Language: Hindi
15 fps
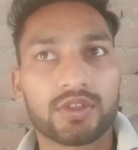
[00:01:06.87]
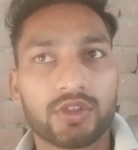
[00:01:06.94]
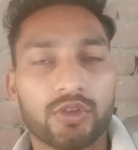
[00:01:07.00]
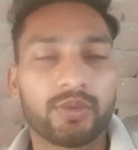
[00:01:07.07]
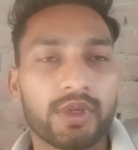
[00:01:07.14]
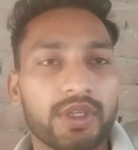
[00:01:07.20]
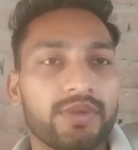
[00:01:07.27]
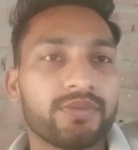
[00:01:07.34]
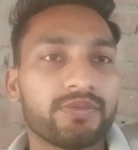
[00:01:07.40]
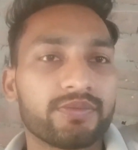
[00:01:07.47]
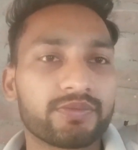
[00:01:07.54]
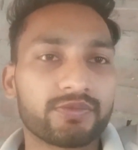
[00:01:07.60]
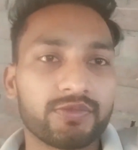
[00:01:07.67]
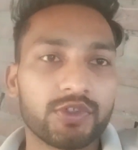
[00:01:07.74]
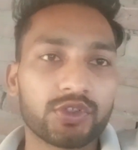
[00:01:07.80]
तो भाई
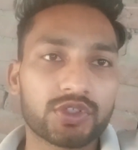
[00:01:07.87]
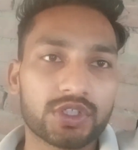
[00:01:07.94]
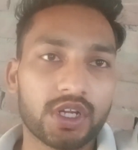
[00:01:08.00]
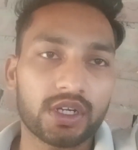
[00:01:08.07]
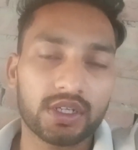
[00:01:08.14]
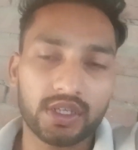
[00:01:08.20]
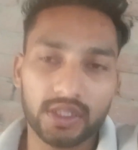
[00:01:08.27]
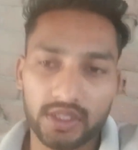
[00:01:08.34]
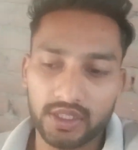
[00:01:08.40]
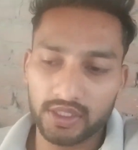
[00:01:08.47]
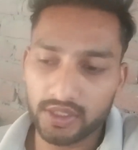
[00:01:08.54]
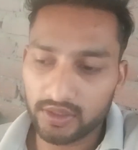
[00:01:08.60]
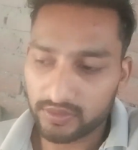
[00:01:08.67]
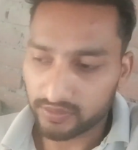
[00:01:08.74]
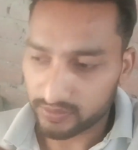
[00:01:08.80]
वीडियो स्टार्ट करते
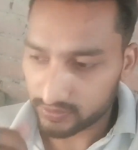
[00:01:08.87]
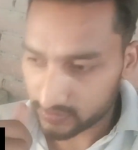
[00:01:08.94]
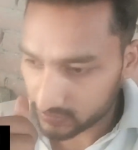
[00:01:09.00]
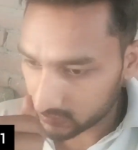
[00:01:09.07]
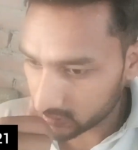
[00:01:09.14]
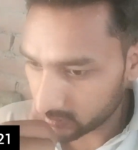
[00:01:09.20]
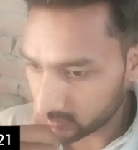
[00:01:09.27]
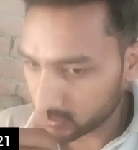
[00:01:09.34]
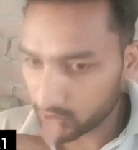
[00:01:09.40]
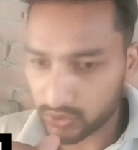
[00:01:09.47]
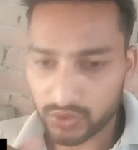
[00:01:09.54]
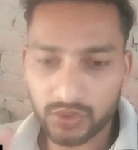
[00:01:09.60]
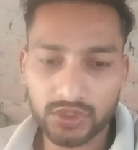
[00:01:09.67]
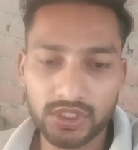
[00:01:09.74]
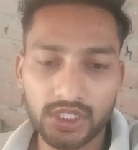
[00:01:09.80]
हैं सभी
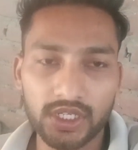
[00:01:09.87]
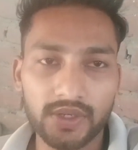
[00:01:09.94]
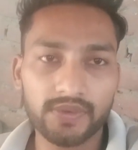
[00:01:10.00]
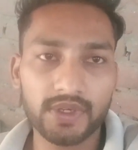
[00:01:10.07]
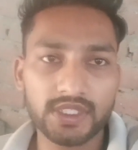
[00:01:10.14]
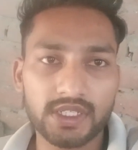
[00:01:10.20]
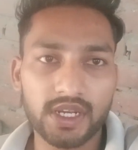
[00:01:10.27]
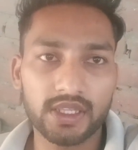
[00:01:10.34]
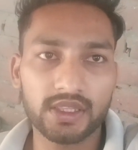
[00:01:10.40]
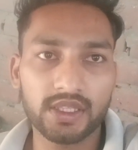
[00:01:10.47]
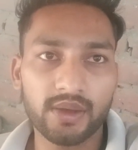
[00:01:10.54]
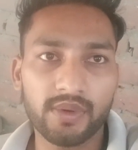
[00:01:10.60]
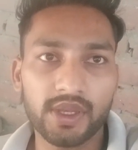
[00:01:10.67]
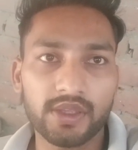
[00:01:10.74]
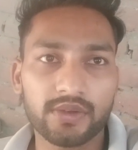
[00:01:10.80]
दोस्तों से एक रिक्वेस्ट रहती
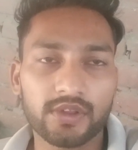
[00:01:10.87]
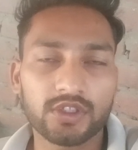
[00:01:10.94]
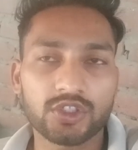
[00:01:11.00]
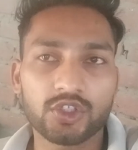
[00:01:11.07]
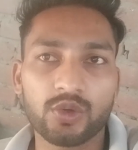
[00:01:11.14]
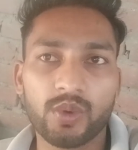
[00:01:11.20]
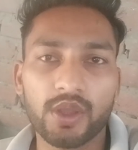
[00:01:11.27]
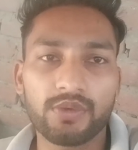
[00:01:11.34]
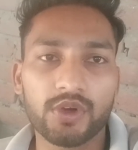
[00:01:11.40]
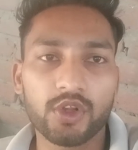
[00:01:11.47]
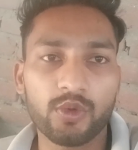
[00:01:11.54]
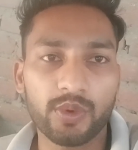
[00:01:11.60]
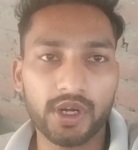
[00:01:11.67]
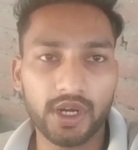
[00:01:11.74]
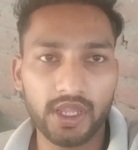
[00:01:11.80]
है भाई जो भाई
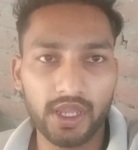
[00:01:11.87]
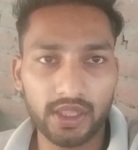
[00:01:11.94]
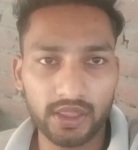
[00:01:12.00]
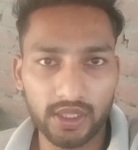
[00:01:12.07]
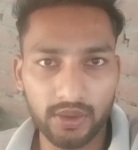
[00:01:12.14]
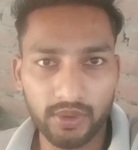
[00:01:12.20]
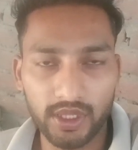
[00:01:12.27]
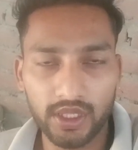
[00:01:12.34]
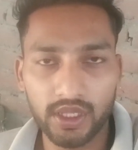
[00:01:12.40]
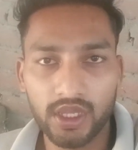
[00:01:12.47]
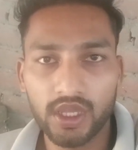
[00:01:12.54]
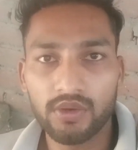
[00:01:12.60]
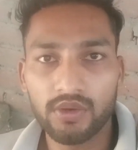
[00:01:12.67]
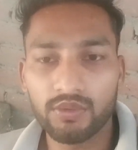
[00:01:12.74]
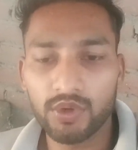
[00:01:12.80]
वीडियो पर नए आते हैं भाई
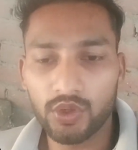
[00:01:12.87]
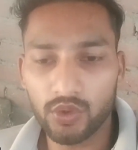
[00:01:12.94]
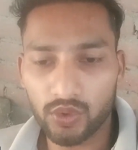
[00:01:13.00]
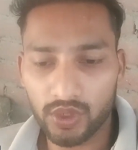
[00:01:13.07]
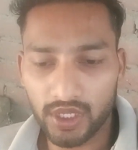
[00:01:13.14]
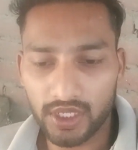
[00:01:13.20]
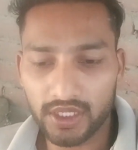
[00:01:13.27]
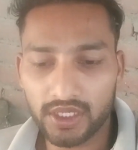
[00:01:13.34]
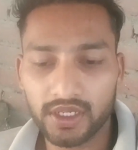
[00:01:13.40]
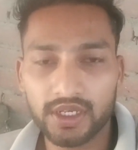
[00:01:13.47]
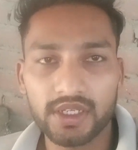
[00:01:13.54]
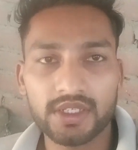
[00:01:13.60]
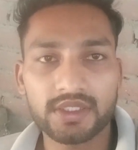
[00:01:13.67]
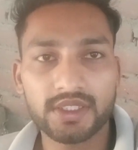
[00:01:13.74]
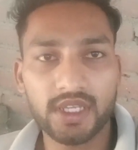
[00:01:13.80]
वीडियो को लाइक
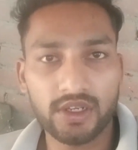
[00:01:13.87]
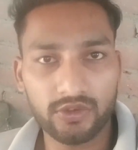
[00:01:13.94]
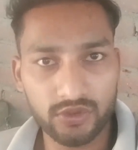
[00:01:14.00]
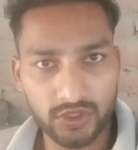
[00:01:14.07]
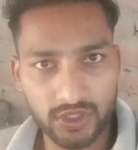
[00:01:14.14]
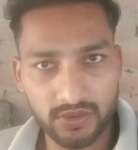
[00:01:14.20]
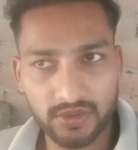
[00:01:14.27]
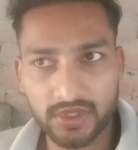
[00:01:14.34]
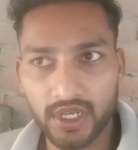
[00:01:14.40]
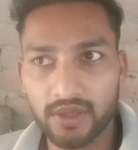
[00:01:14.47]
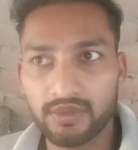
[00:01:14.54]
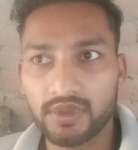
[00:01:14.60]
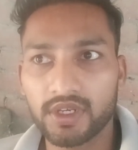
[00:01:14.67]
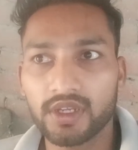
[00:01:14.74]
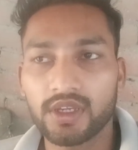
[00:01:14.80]
करें चैनल को
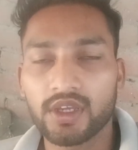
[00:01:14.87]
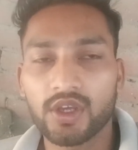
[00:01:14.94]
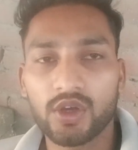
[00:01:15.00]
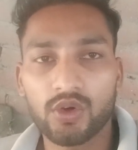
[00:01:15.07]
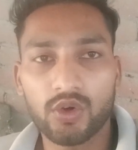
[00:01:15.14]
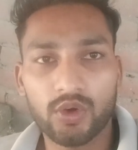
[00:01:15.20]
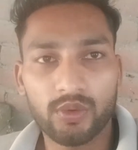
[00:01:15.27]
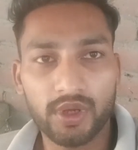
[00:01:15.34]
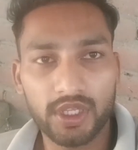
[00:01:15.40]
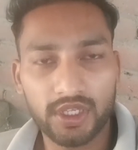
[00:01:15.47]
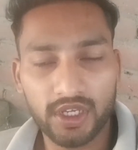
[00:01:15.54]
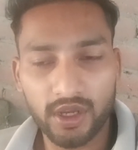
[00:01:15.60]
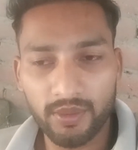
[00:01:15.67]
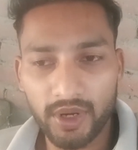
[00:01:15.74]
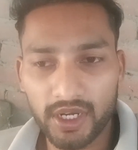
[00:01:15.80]
सब्सक्राइब करें और भाई
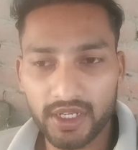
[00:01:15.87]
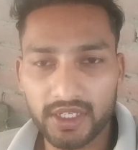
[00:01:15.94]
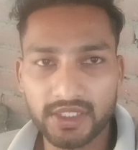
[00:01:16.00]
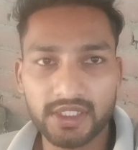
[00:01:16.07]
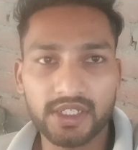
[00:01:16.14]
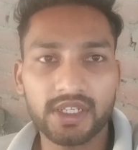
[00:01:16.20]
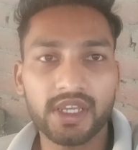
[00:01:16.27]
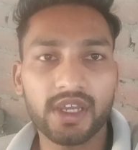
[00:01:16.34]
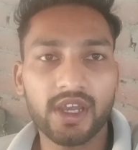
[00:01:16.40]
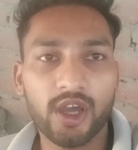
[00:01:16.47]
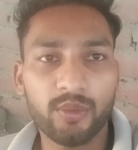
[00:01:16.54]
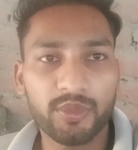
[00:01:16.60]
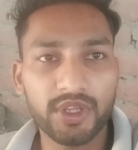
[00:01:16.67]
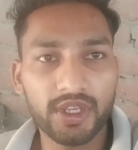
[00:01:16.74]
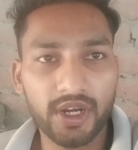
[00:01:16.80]
कमेंट के ज़रिए
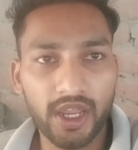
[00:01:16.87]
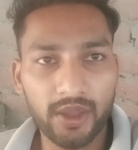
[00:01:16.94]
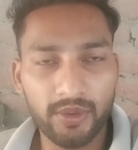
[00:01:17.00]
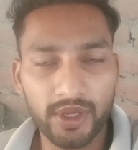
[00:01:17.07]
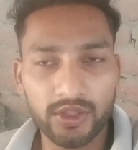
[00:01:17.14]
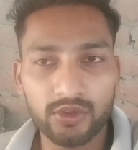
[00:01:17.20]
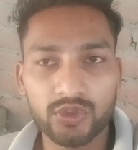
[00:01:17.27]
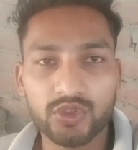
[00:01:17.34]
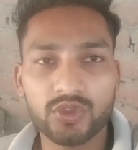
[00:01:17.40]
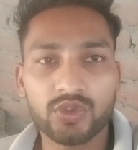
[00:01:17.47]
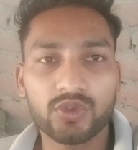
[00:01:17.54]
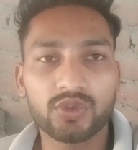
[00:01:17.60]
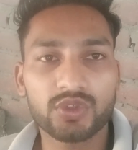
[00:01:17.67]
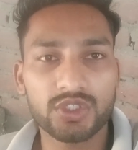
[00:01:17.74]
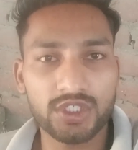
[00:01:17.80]
अपनी राय भाई दोस्तों
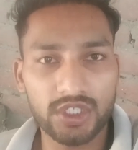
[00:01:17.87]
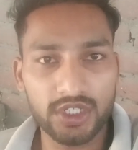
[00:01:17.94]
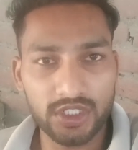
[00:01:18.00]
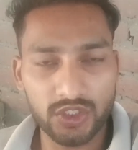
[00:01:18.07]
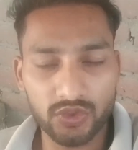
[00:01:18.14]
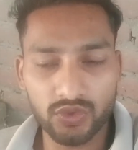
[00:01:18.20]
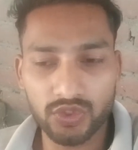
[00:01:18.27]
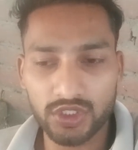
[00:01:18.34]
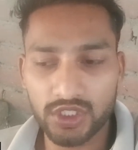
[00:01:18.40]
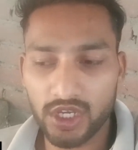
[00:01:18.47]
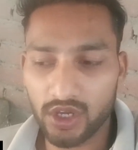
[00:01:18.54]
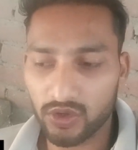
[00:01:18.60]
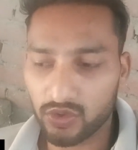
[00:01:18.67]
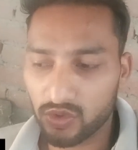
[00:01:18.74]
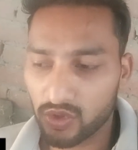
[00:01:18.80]
शेयर ज़रूर किया
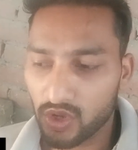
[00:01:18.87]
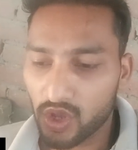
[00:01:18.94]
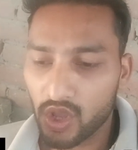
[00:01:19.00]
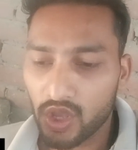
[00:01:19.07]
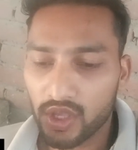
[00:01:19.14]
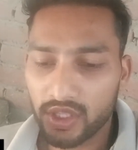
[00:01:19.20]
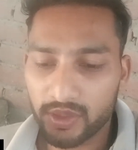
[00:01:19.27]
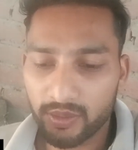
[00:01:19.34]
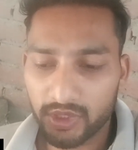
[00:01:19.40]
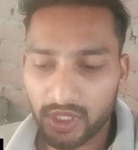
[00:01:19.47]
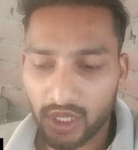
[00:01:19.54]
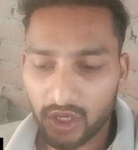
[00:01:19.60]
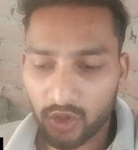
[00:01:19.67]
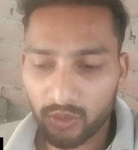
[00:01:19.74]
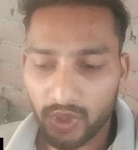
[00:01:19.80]
करो
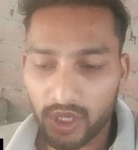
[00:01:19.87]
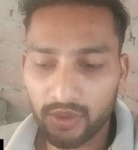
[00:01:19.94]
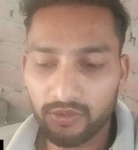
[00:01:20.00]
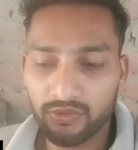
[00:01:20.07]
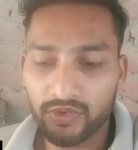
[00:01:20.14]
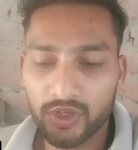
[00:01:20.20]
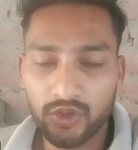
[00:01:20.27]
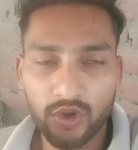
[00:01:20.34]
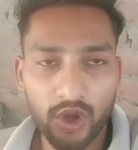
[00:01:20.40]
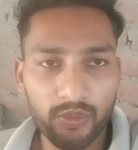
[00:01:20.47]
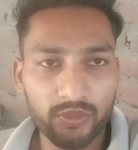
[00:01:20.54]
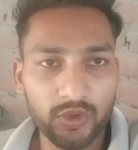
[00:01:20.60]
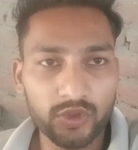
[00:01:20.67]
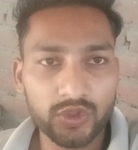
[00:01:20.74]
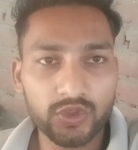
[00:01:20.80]
बताया करो भाई वीडियो
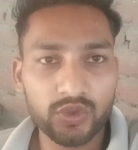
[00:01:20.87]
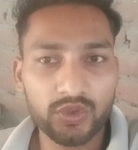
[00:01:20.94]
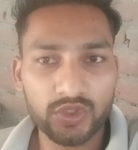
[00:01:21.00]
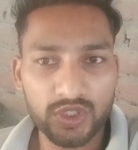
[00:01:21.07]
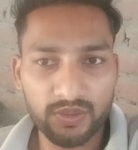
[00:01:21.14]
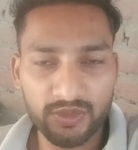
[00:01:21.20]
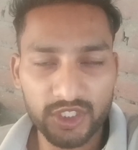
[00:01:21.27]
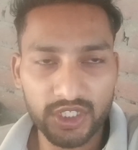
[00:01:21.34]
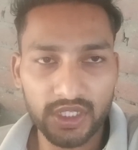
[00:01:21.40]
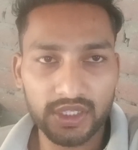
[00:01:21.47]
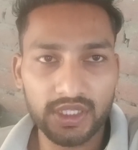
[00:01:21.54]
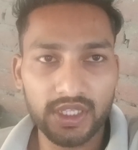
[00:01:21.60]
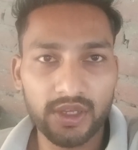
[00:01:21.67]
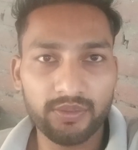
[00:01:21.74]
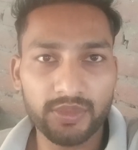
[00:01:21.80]
आप दोस्तों को समझ
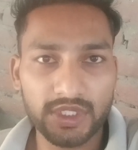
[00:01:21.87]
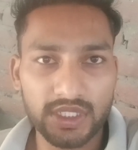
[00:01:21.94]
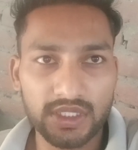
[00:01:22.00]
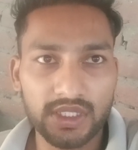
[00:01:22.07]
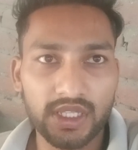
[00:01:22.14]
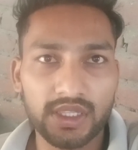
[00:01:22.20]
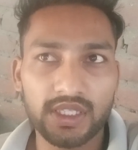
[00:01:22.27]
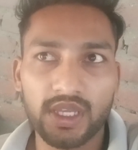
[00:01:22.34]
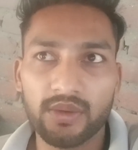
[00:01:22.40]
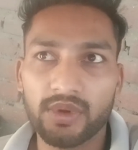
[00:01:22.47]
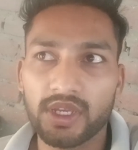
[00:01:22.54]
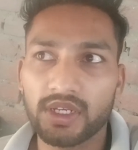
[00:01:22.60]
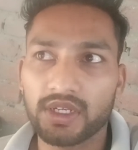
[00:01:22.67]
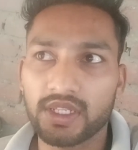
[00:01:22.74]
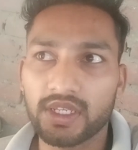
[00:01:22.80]
आती है पसंद आती है
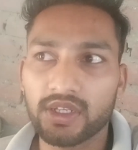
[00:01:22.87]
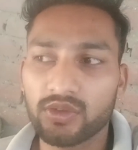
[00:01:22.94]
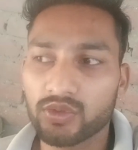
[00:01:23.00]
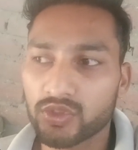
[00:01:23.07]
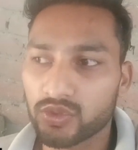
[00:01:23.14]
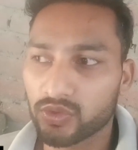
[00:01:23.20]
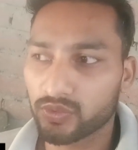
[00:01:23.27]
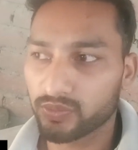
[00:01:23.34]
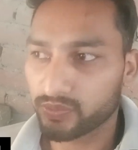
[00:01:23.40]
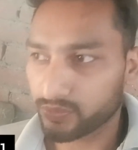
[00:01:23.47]
भाई ठीक है दोस्तों